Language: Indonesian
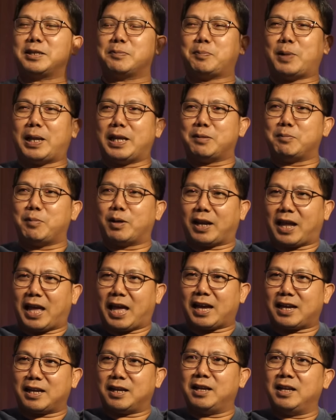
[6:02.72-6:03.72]
paling
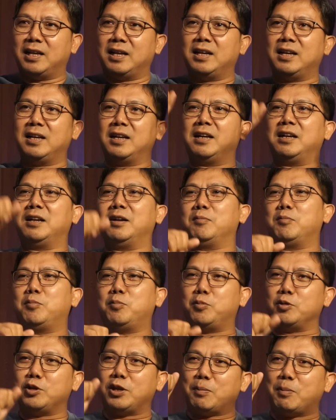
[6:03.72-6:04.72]
berhak? Borneo
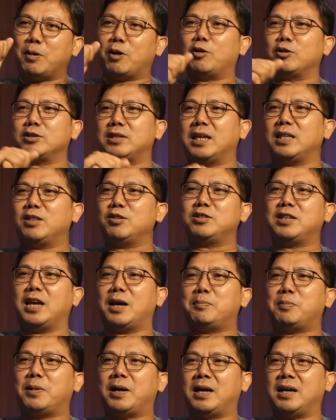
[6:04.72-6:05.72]
punya mahkota itu
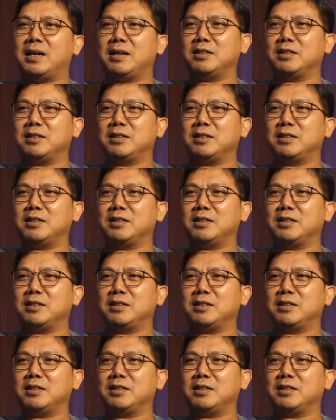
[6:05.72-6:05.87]
siapa?